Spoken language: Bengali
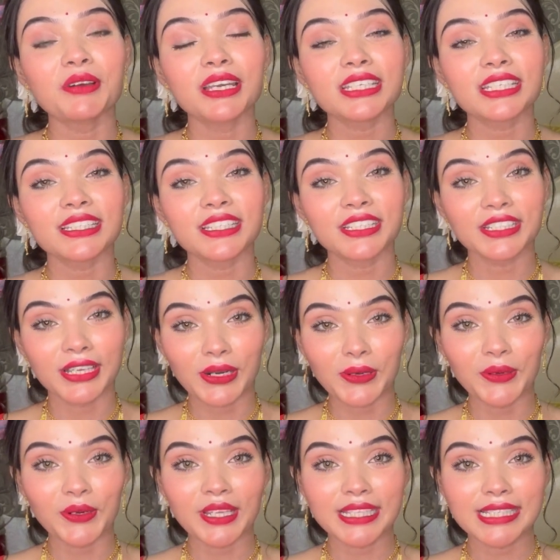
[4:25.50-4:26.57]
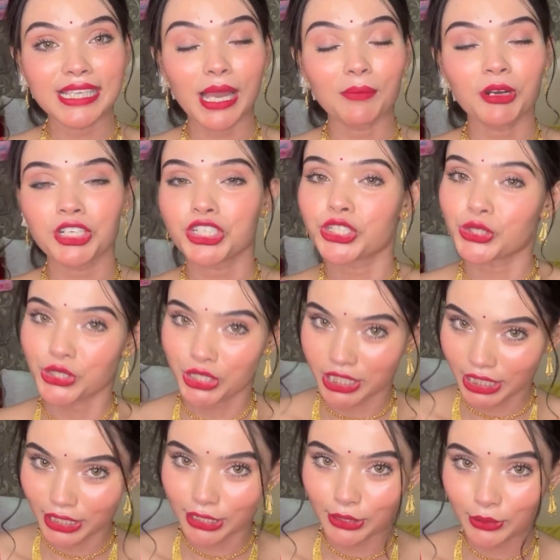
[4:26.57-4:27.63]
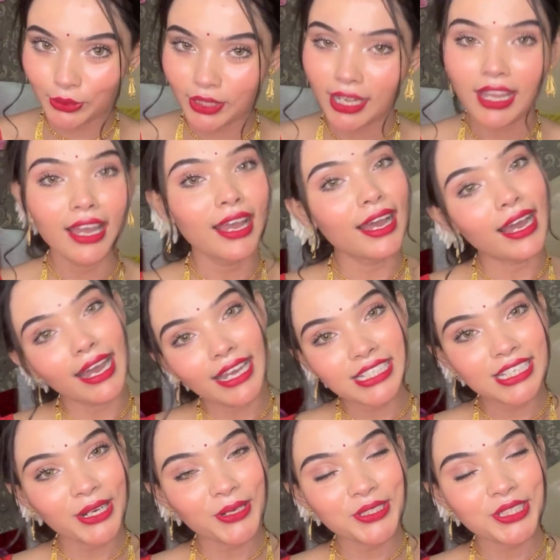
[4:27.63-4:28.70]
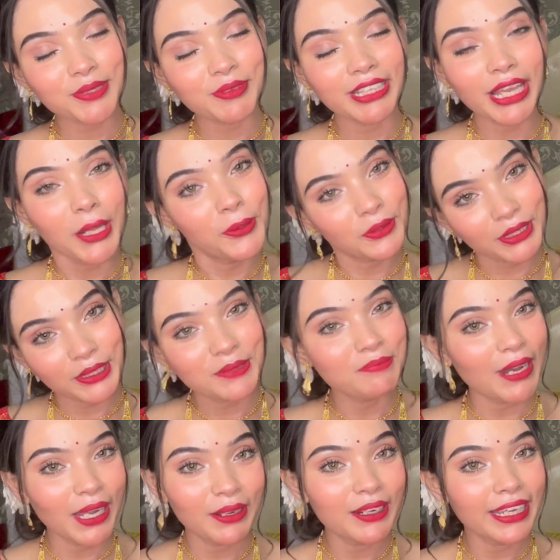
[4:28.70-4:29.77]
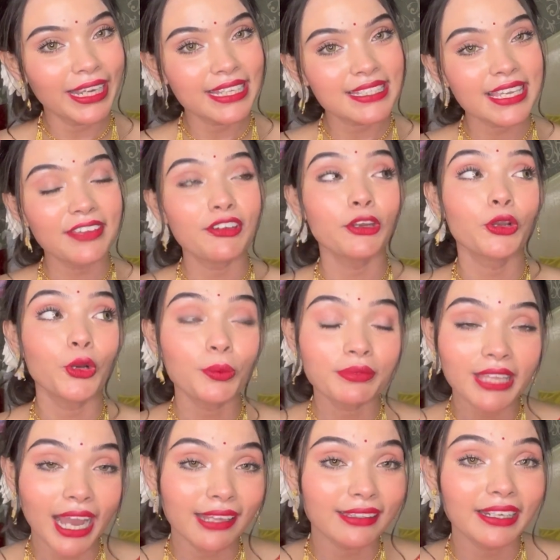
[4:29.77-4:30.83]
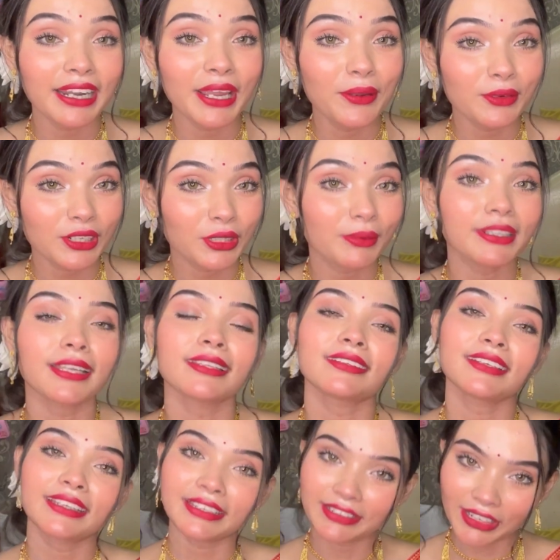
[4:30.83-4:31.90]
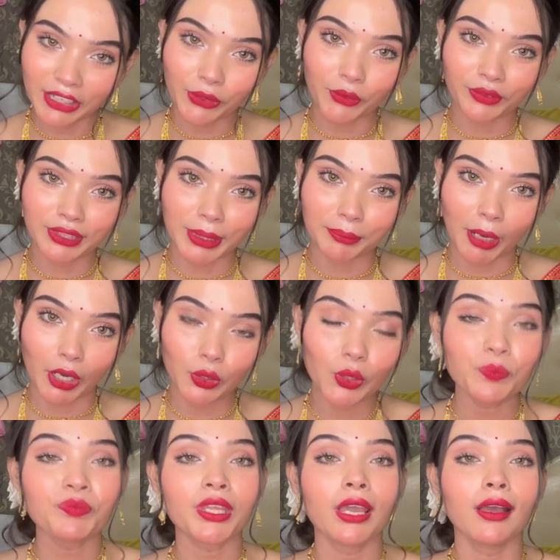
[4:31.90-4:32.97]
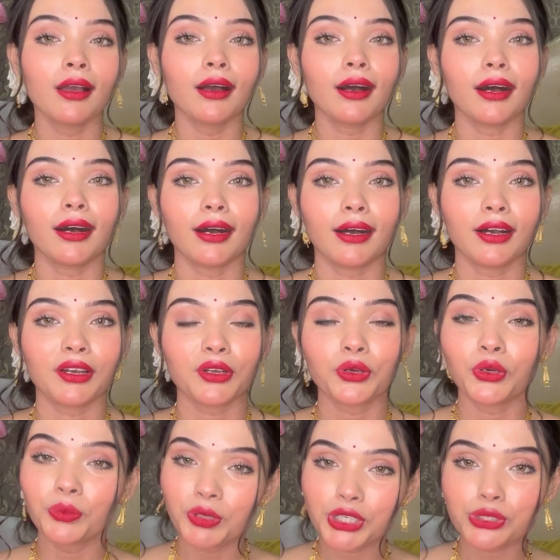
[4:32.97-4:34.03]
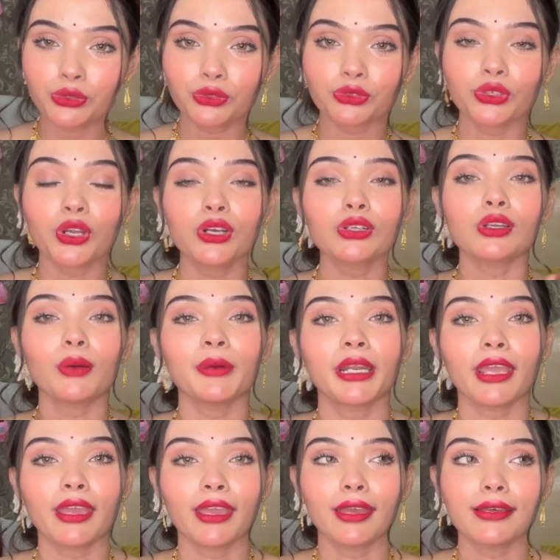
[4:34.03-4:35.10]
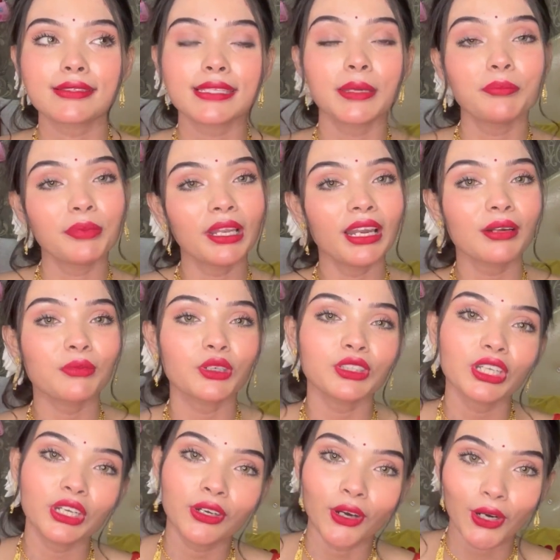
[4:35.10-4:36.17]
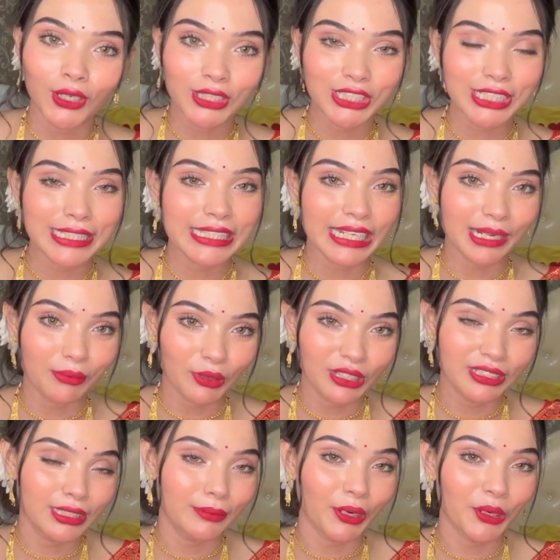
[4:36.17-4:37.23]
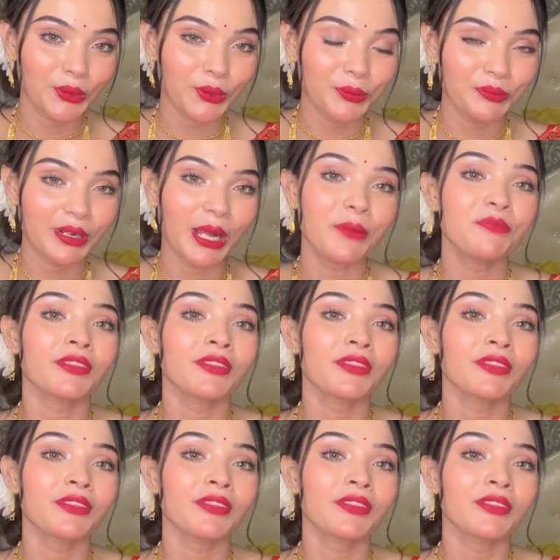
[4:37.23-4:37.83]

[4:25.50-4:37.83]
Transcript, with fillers: তোমাদের সাথে শেয়ার করেছি আমার ষষ্ঠীর লুক আশা করছি তোমাদের এই লুকটা খুব ভালো লেগেছে ইভেন খুব তাড়াতাড়ি এই লুকটা তোমরা তাড়াতাড়ি ক্রিয়েট করতে পারো খুবই সুন্দর মানে সিম্পলের মধ্যে গর্জেস যেটা বলতে পারো তোমরা